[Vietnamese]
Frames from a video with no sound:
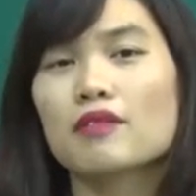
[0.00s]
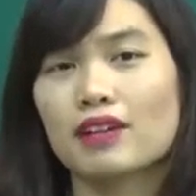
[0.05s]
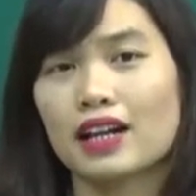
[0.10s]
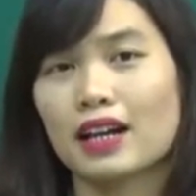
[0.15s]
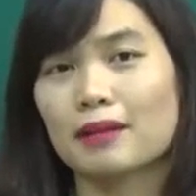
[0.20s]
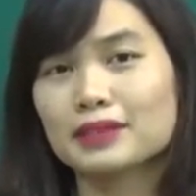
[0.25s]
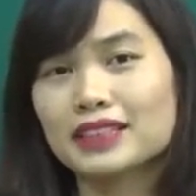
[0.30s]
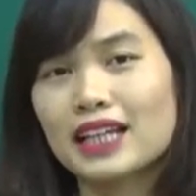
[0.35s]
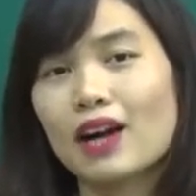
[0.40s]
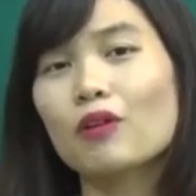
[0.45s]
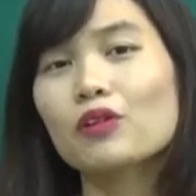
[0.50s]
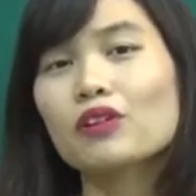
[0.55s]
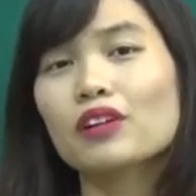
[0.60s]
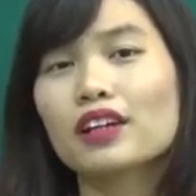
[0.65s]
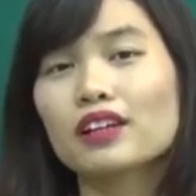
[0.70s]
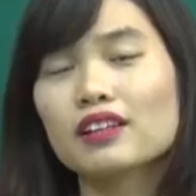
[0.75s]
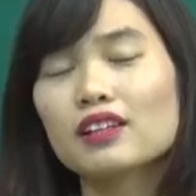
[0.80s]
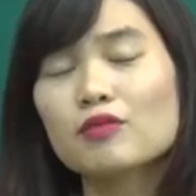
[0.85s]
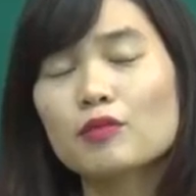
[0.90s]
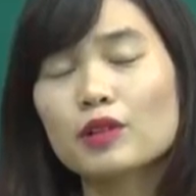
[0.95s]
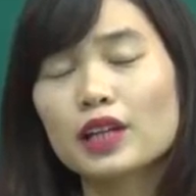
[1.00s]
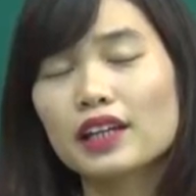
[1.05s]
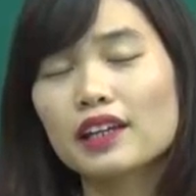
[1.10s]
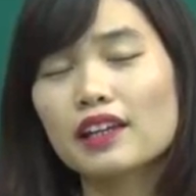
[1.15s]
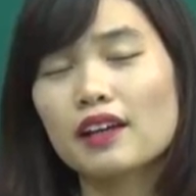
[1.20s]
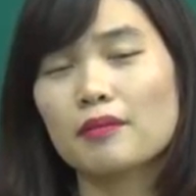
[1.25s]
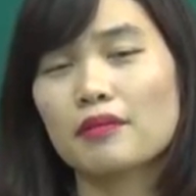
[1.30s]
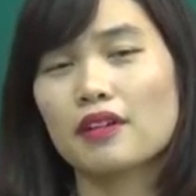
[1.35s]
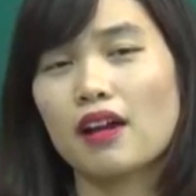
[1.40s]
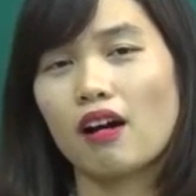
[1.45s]
Và làm sao có được kiến thức và kinh
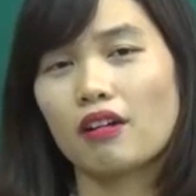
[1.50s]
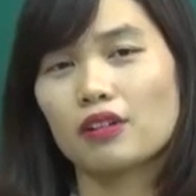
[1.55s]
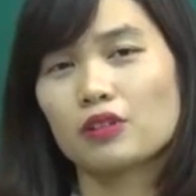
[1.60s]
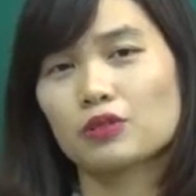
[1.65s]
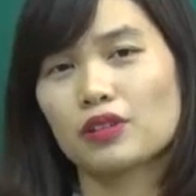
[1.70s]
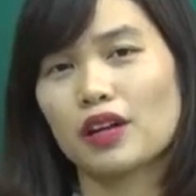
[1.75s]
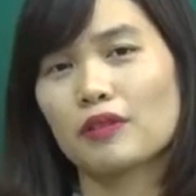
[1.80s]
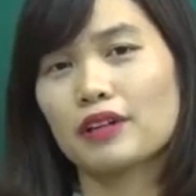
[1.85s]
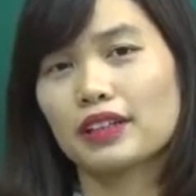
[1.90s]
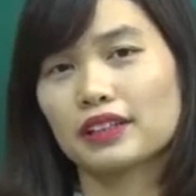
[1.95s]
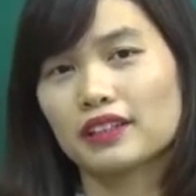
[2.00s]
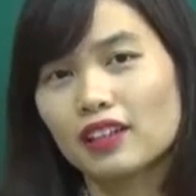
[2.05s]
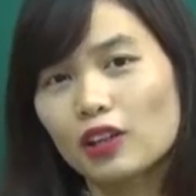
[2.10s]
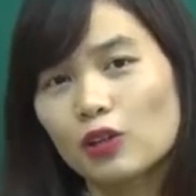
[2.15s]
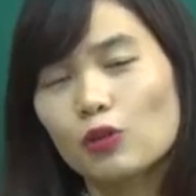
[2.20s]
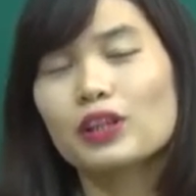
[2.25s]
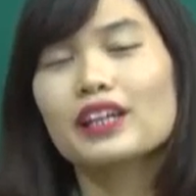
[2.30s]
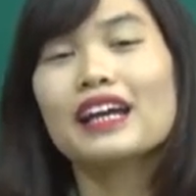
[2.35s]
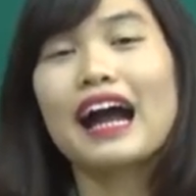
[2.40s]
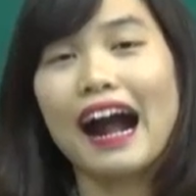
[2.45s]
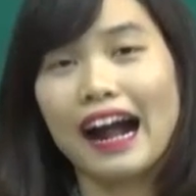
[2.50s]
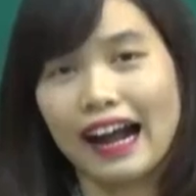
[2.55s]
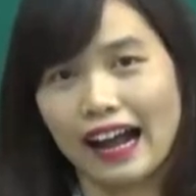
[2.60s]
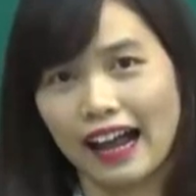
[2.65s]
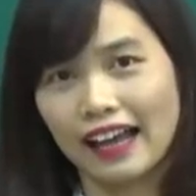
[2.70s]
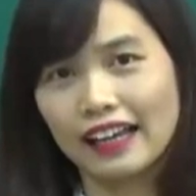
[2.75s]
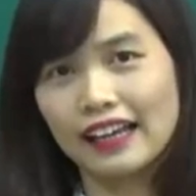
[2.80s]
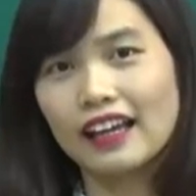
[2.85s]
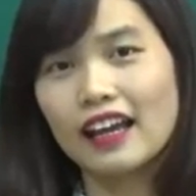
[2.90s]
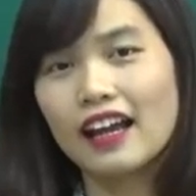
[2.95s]
nghiệm đó, chúng ta phải tích lũy hàng
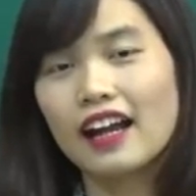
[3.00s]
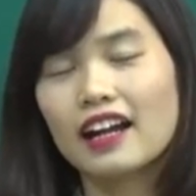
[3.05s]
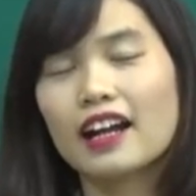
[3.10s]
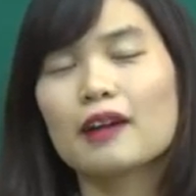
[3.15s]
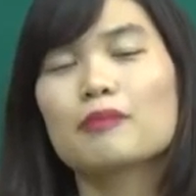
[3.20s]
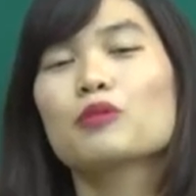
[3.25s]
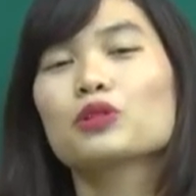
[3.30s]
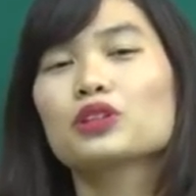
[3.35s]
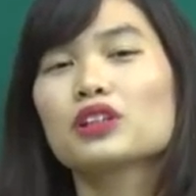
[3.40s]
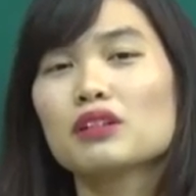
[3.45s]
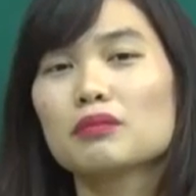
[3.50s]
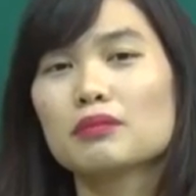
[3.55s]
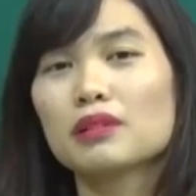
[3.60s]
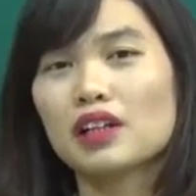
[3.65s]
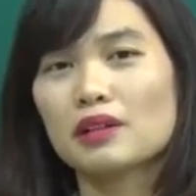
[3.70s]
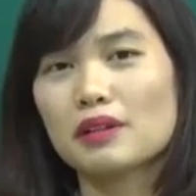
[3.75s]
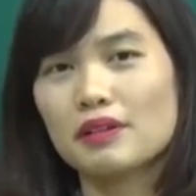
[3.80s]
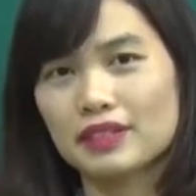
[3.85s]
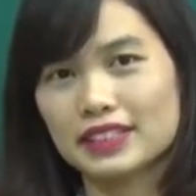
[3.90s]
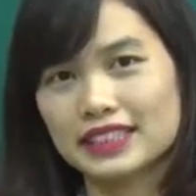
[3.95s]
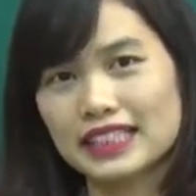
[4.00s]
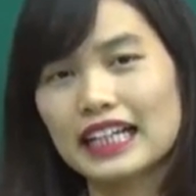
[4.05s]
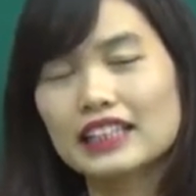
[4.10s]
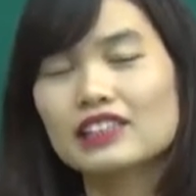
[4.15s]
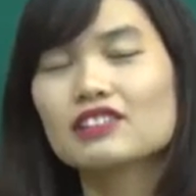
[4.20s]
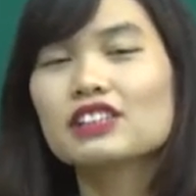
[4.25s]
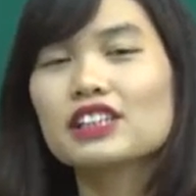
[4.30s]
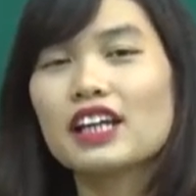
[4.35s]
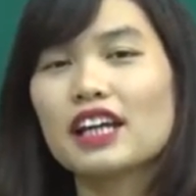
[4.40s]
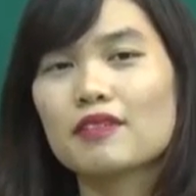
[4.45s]
ngày. Gặp một từ mới các bạn phải tra
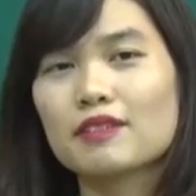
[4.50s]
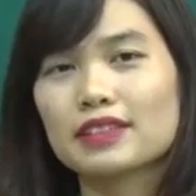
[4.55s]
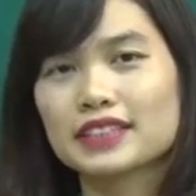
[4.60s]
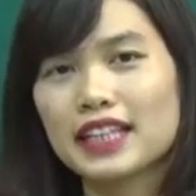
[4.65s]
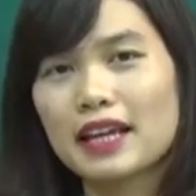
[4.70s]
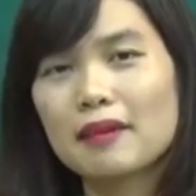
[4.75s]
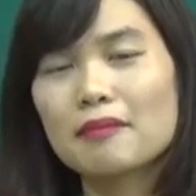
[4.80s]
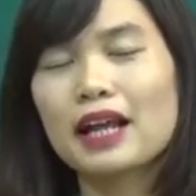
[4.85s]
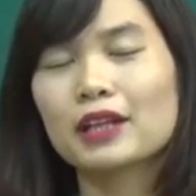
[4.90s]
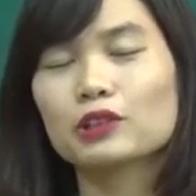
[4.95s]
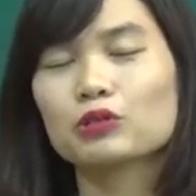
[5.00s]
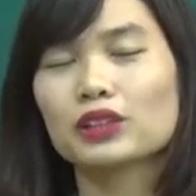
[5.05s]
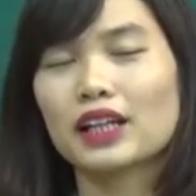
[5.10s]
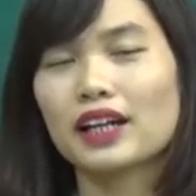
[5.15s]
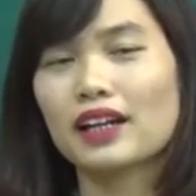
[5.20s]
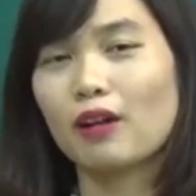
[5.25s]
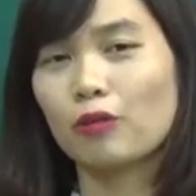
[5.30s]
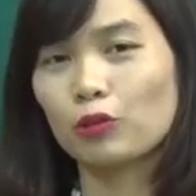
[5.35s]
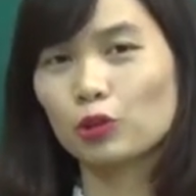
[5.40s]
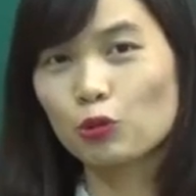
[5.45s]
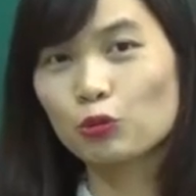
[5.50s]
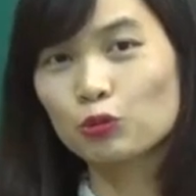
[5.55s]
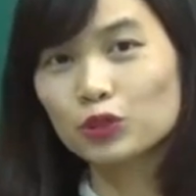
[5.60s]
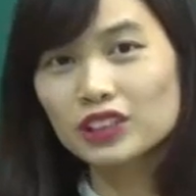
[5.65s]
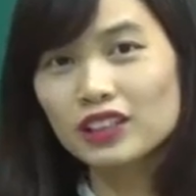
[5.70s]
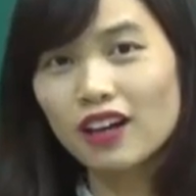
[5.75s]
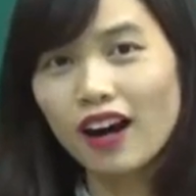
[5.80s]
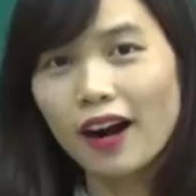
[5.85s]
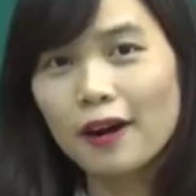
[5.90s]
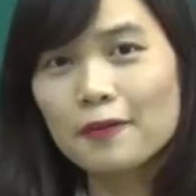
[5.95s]
từ điển và xem là chúng ta đã đọc đúng
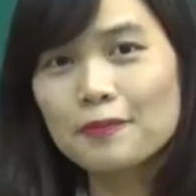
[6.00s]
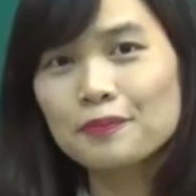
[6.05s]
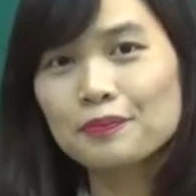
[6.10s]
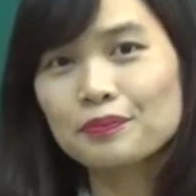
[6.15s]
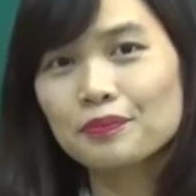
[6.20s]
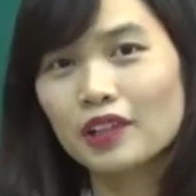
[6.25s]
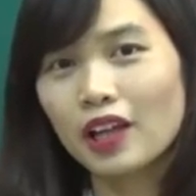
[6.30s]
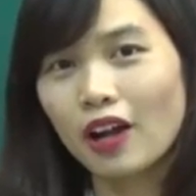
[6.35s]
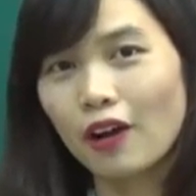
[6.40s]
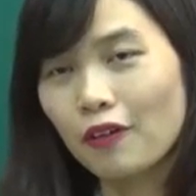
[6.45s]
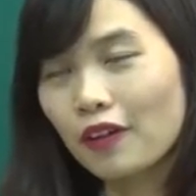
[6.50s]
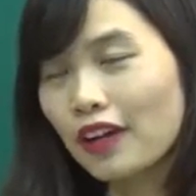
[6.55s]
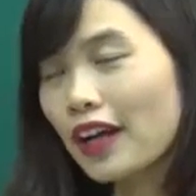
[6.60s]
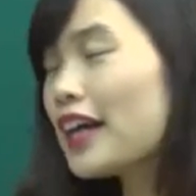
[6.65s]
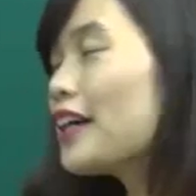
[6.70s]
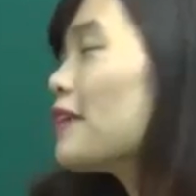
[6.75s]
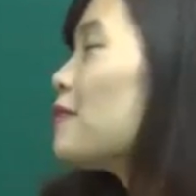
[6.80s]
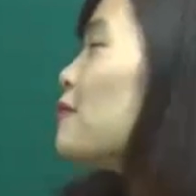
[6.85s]
chưa. Ok.